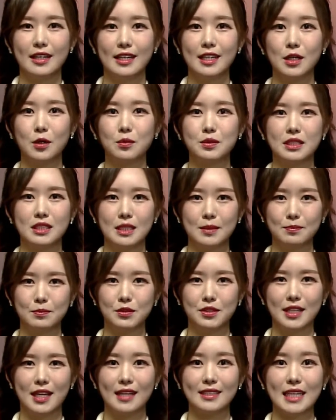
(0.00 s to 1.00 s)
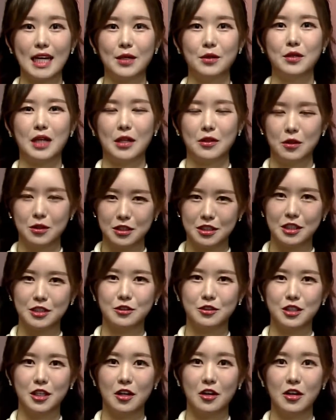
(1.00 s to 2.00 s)
7시 10분에 자료
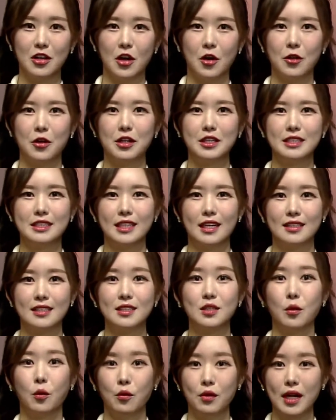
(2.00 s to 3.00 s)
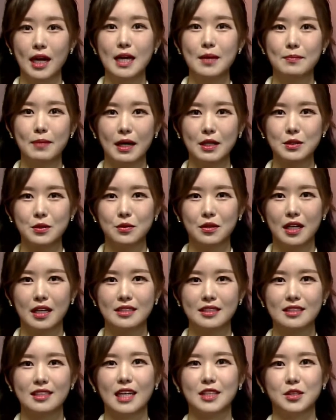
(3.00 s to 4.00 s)
나눠드리고요. 8시에는 온라인
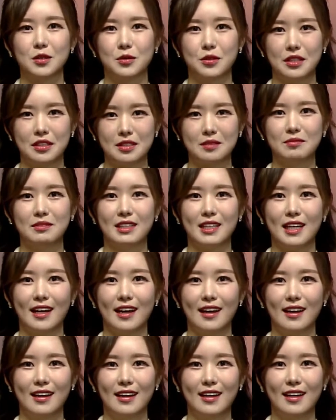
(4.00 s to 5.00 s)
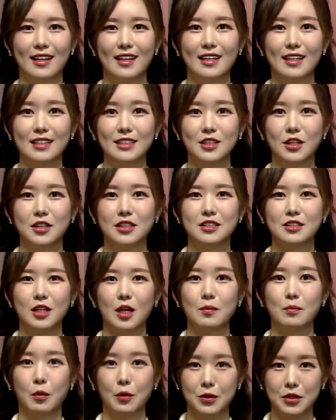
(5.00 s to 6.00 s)
방송까지 예정돼 있습니다. 저희는
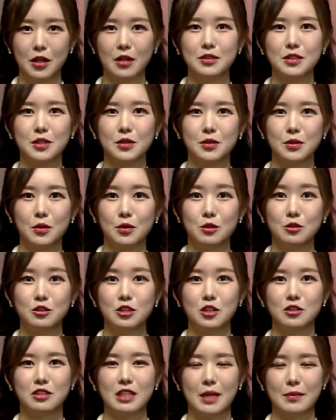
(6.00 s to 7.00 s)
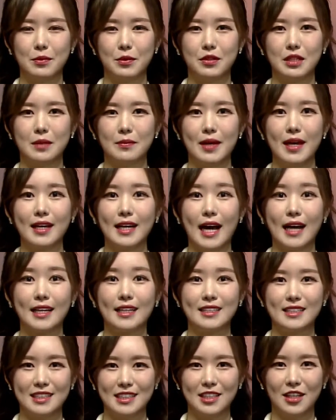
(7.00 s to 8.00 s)
그럼 본격적으로 윤정두 대표님의
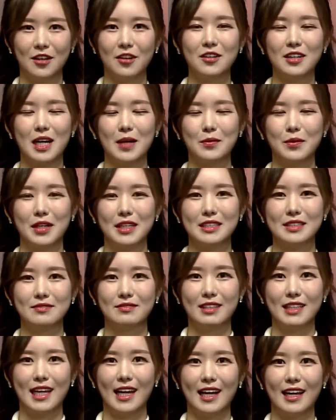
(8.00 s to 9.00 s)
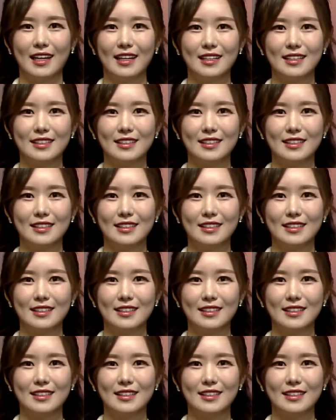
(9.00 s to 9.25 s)
강의 들으러 가보겠습니다.